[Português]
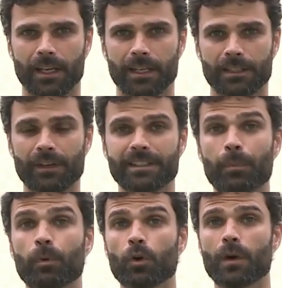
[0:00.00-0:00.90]
Se
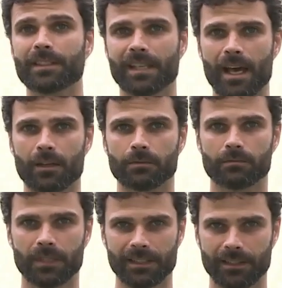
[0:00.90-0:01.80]
vencer por 1 a 0,
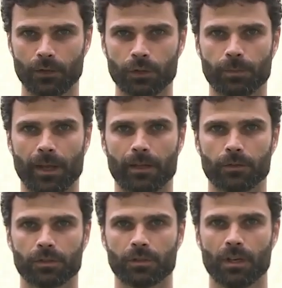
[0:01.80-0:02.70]
decisão nos
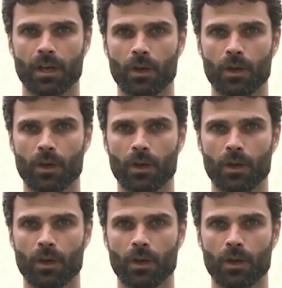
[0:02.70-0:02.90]
pênaltis.